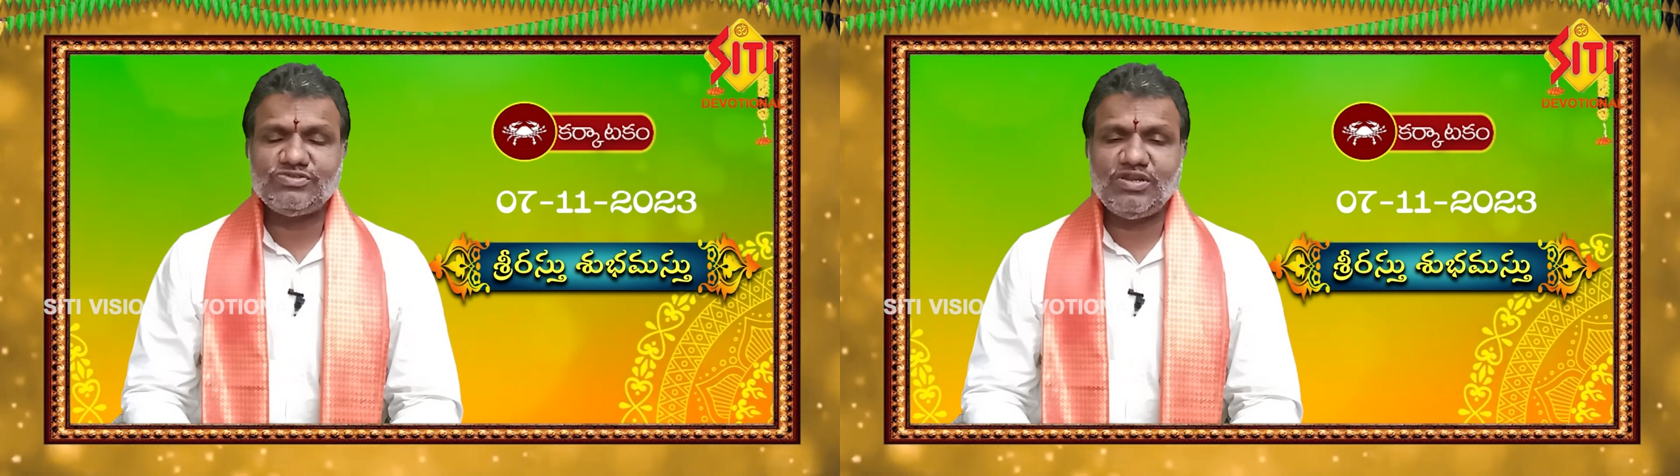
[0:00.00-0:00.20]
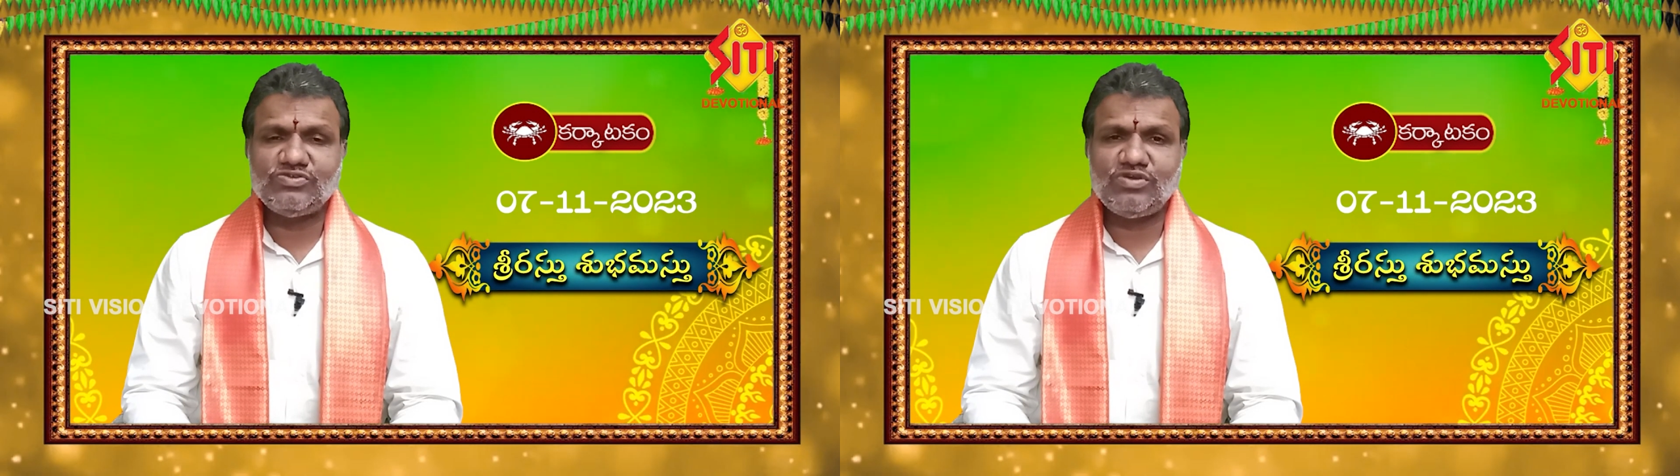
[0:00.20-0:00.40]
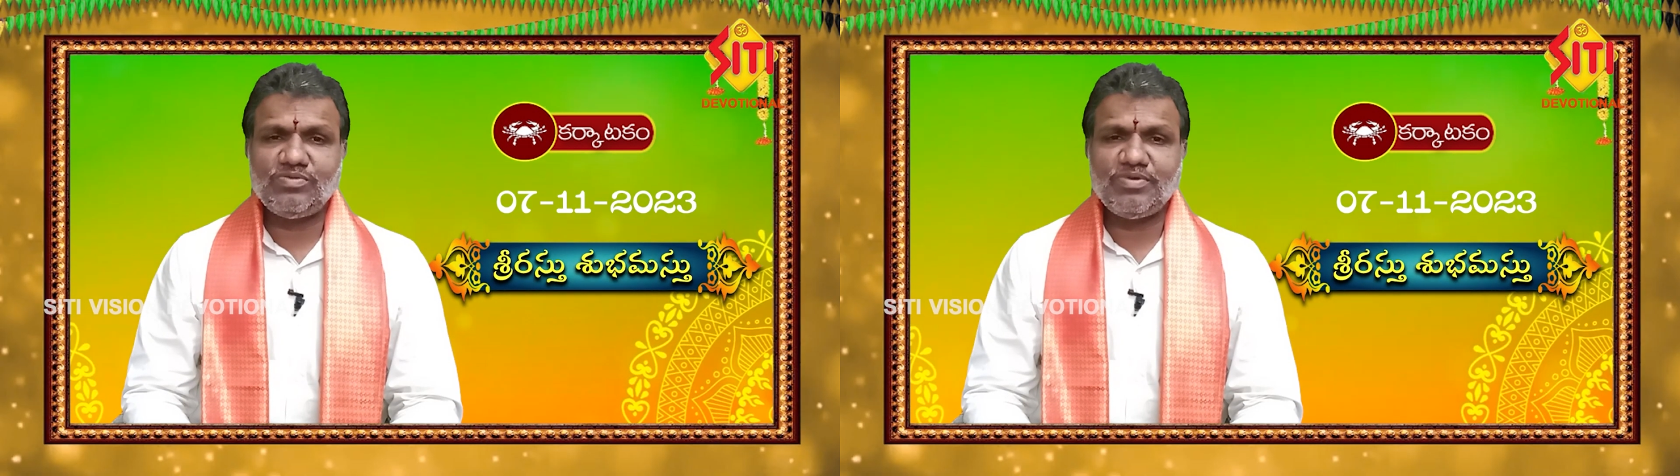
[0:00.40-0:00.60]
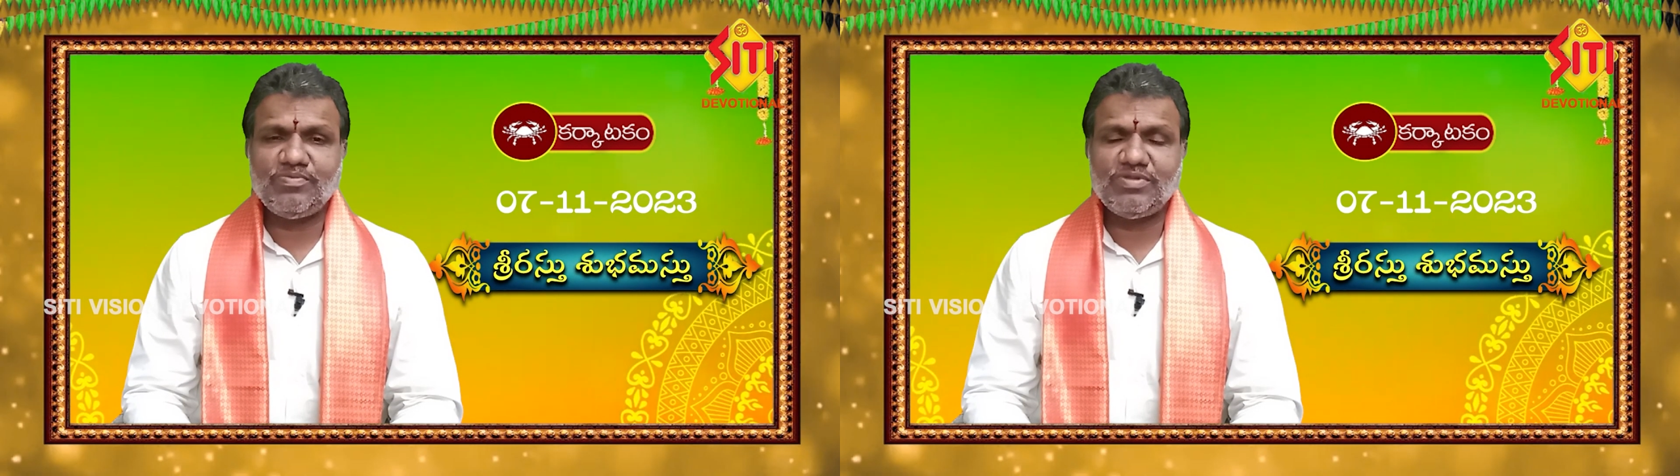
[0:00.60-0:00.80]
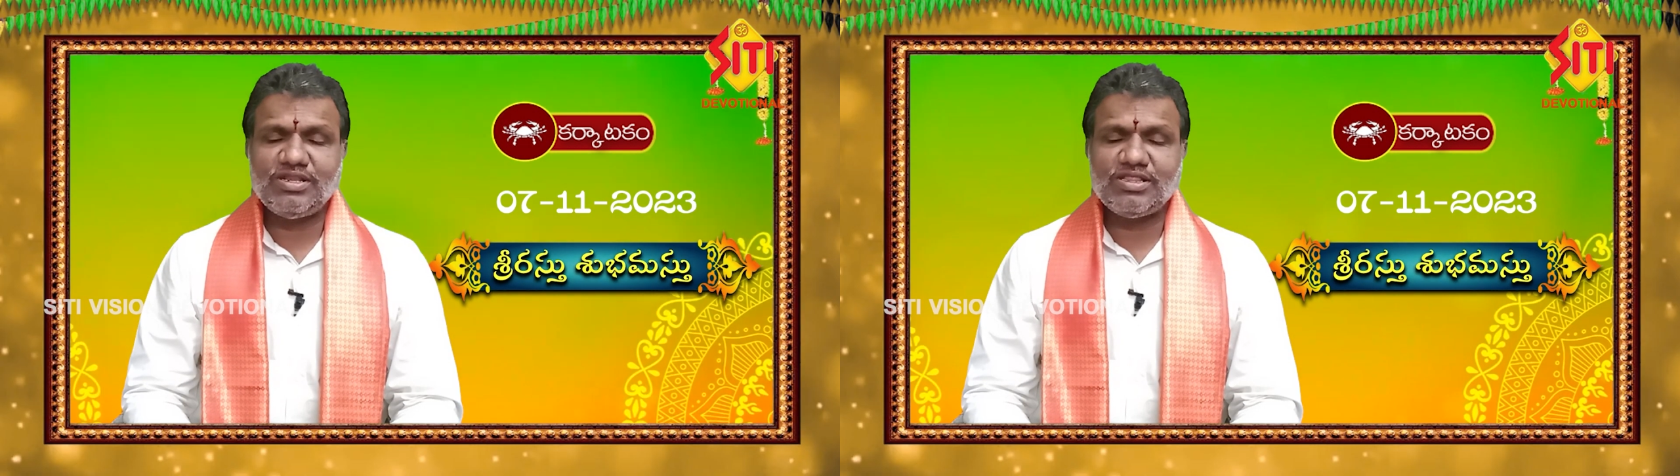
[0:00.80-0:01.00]
విషయాల్లో స్వల్ప
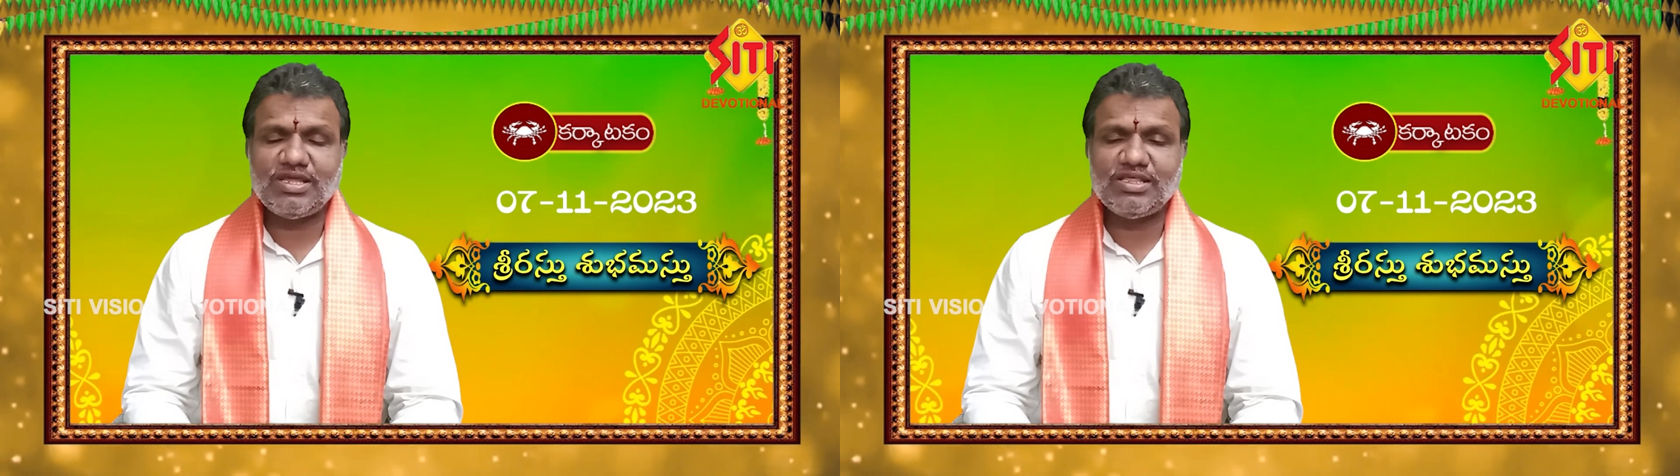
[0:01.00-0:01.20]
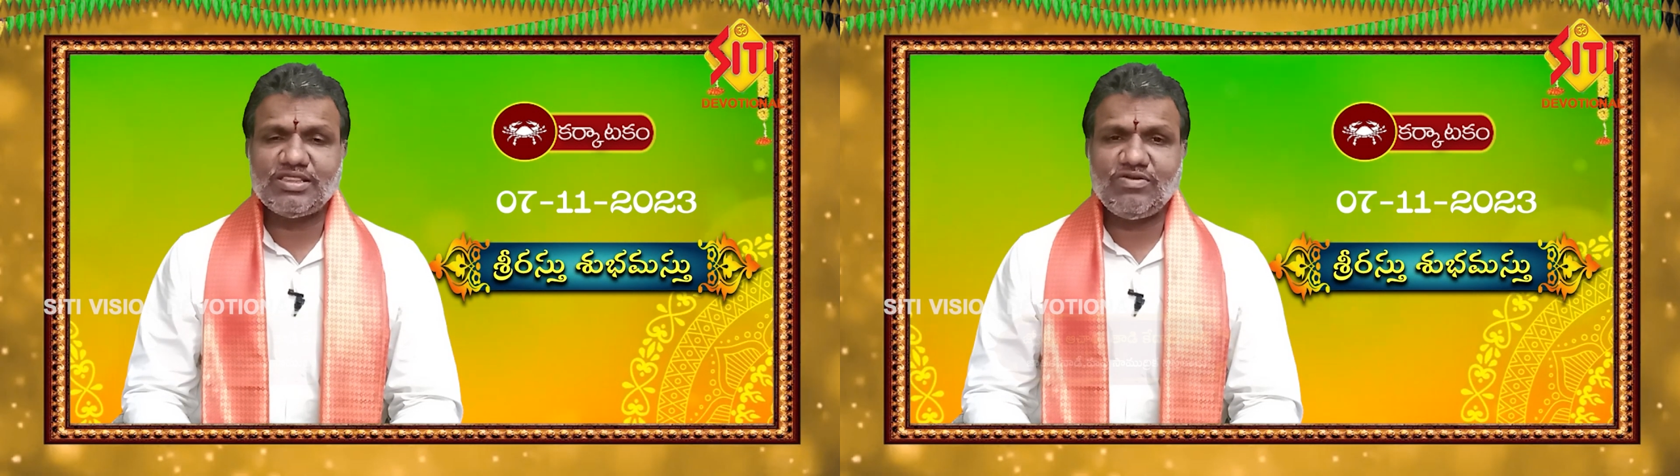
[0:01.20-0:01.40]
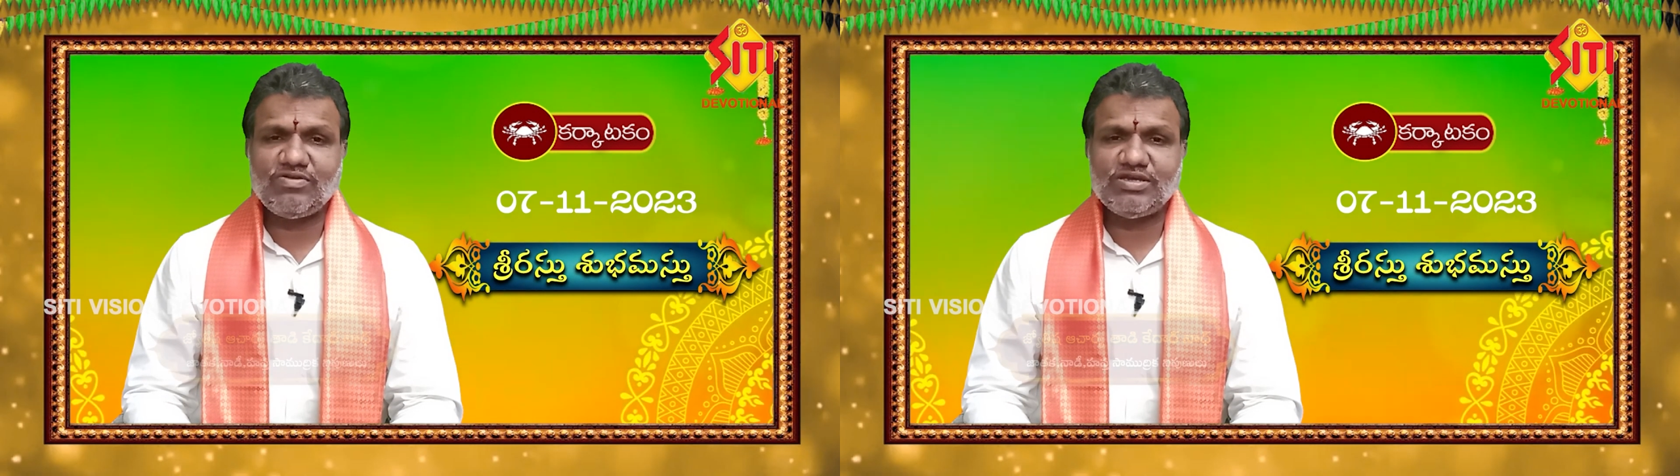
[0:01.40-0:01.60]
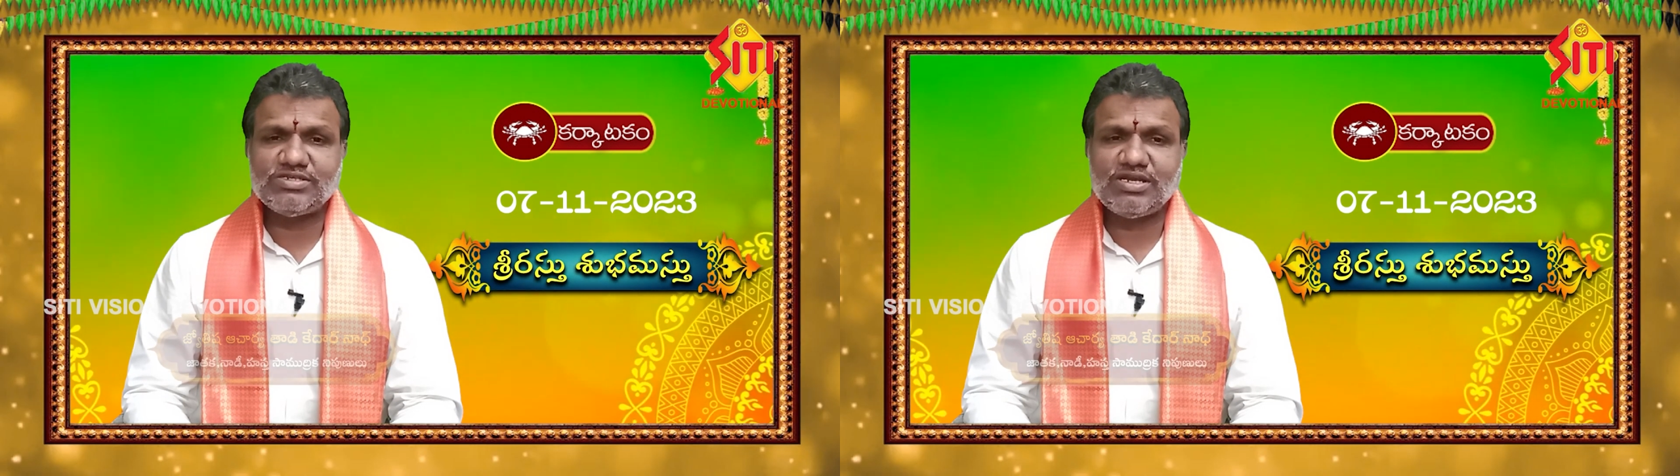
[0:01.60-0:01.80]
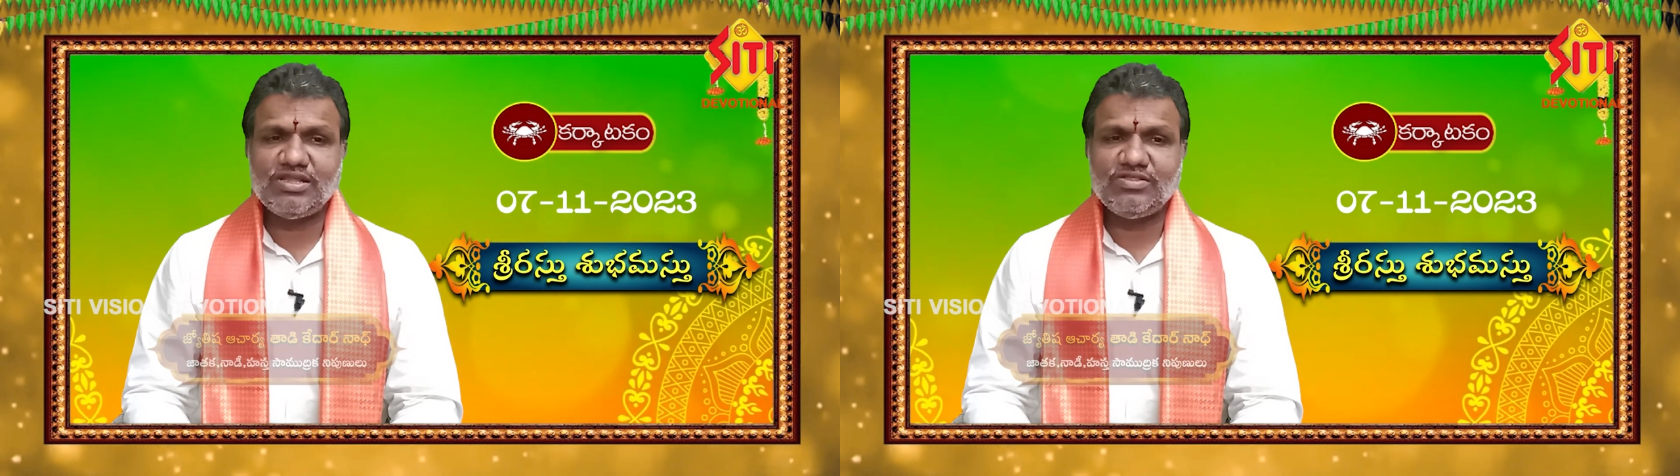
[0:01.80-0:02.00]
ఇబ్బందులు తలెత్తే
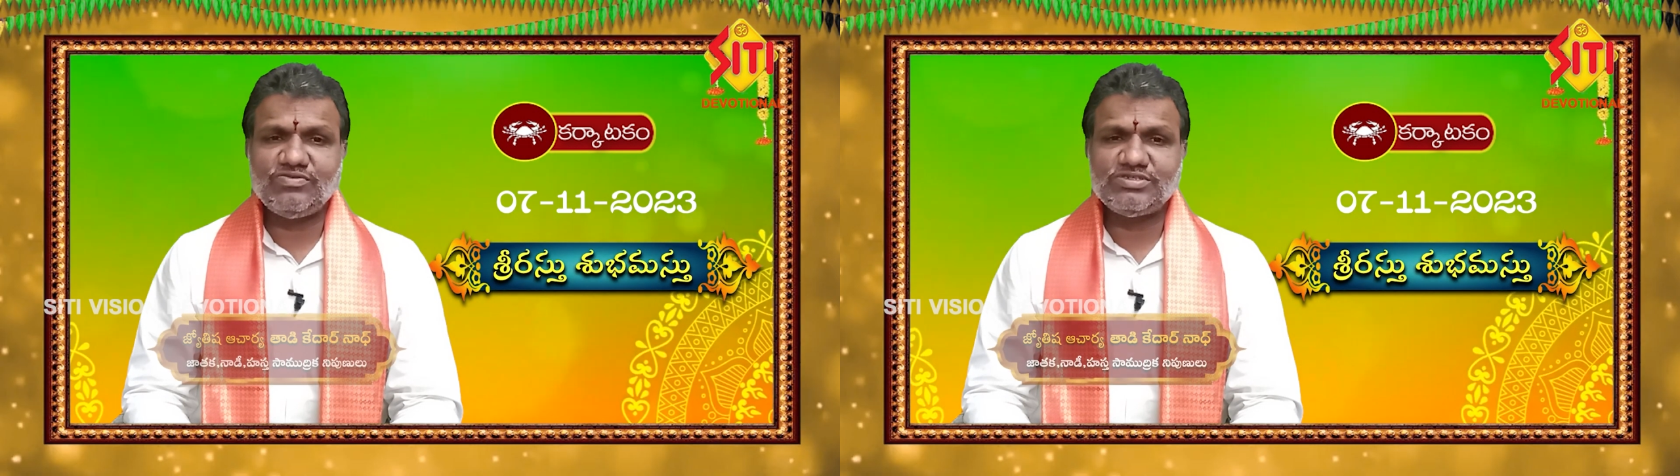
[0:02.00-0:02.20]
అవకాశం కలదు